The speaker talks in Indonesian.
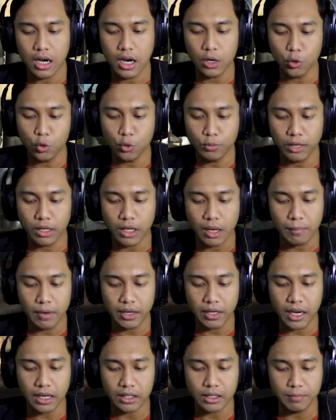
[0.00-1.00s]
Aduh, mereka
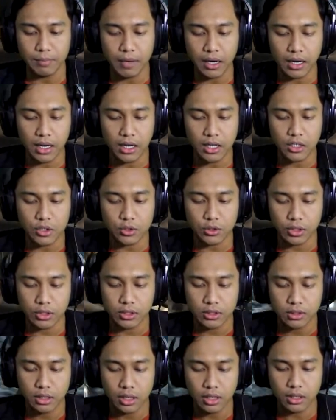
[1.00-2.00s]
pakai artefak lagi, cuy.
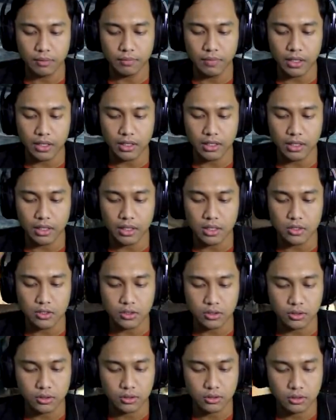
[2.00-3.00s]
Artefak ini lagi,
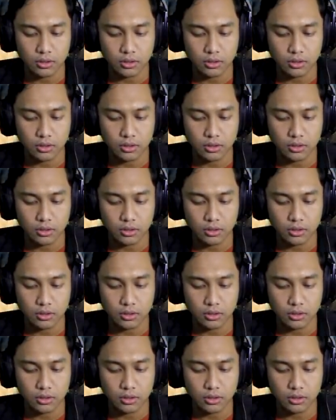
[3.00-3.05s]
cuy.